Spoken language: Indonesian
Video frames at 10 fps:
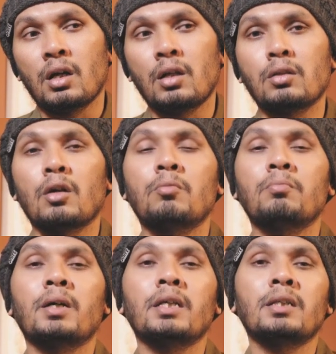
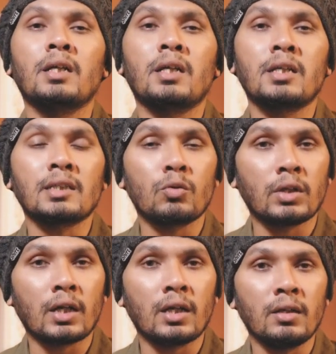Allahumma inna
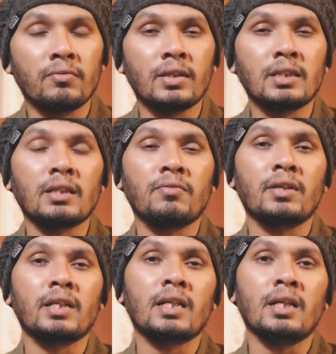nas'aluka fi
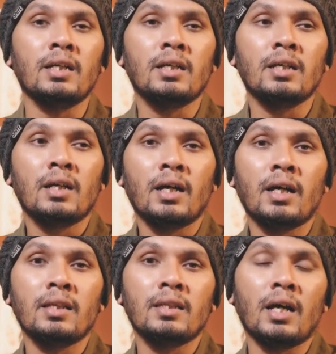safarina
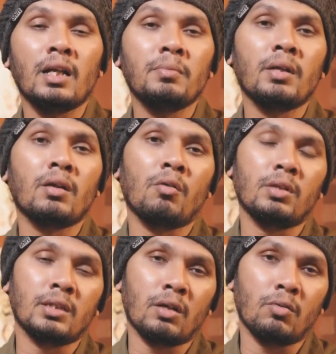hadza albirra
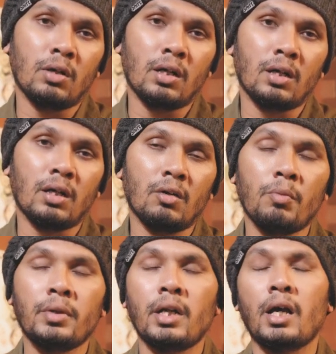wat taqwa wa
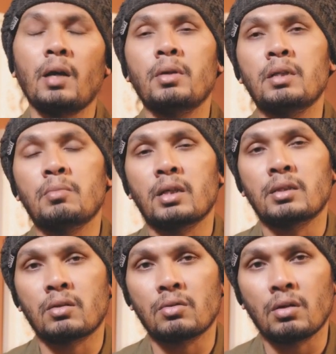minal amali ma
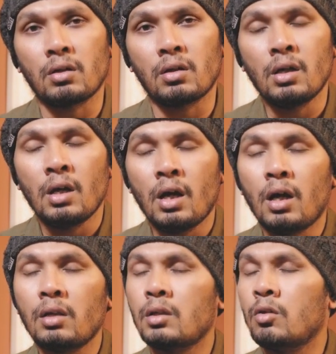tardha.
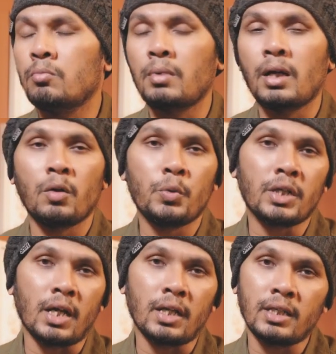Allahumma hawin
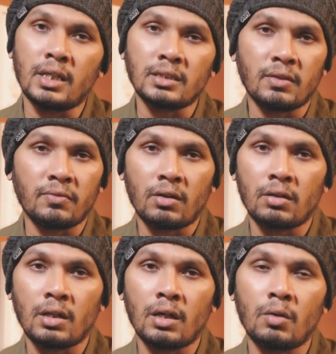alaina
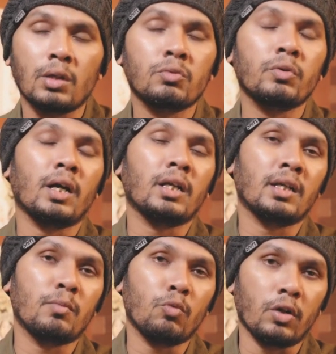safarana wa tu'i
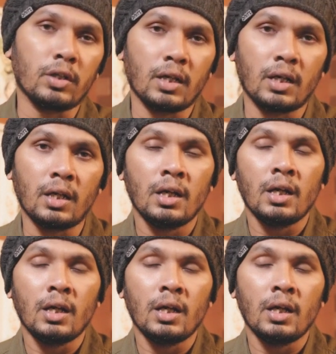anna bu'da.